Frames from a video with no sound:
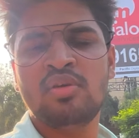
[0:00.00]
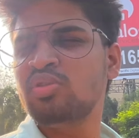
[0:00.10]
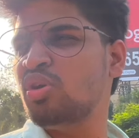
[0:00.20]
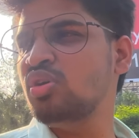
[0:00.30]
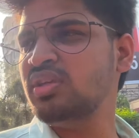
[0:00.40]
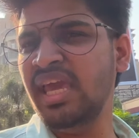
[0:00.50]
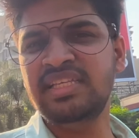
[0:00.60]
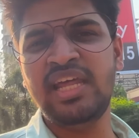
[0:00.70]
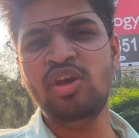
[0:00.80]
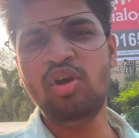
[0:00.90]
तो एक
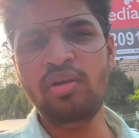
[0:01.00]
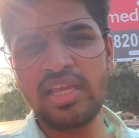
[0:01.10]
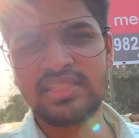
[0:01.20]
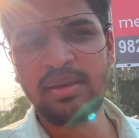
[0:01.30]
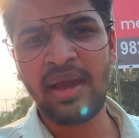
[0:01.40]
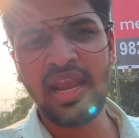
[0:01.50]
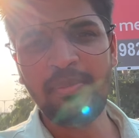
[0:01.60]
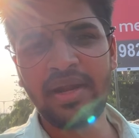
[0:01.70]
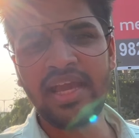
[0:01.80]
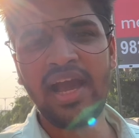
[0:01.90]
जाने को रिक्शे में आना
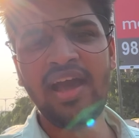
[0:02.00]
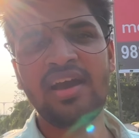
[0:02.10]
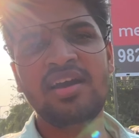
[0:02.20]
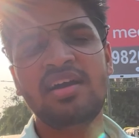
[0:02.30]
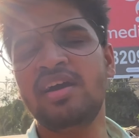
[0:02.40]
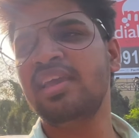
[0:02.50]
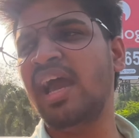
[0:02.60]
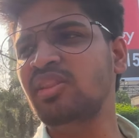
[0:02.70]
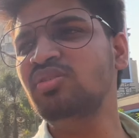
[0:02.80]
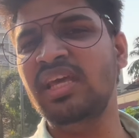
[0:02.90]
पड़ेगा
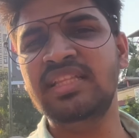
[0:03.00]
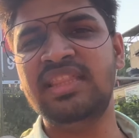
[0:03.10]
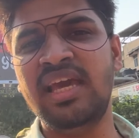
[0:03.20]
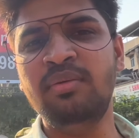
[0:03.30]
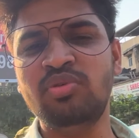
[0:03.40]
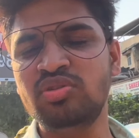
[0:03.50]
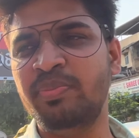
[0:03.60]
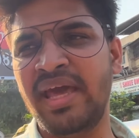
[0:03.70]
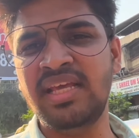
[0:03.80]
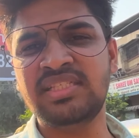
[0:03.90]
या तो देखते हैं हम कुछ
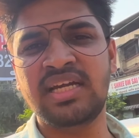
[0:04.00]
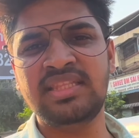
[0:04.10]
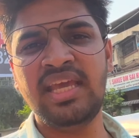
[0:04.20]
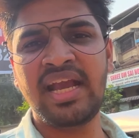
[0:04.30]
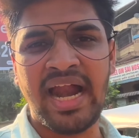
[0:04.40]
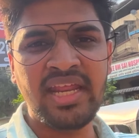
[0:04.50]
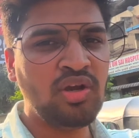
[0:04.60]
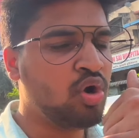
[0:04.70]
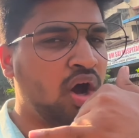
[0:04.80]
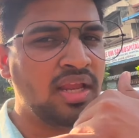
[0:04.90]
मैनेज करते हैं गाड़ी
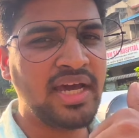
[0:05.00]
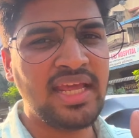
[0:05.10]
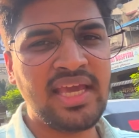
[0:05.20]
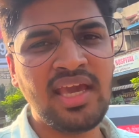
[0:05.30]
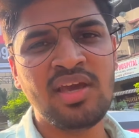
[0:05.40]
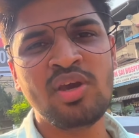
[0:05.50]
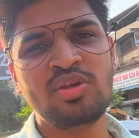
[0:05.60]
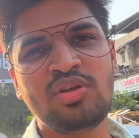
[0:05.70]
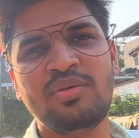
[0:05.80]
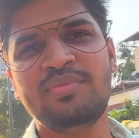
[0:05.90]
कॉल करेंगे
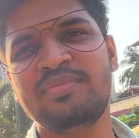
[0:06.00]
तो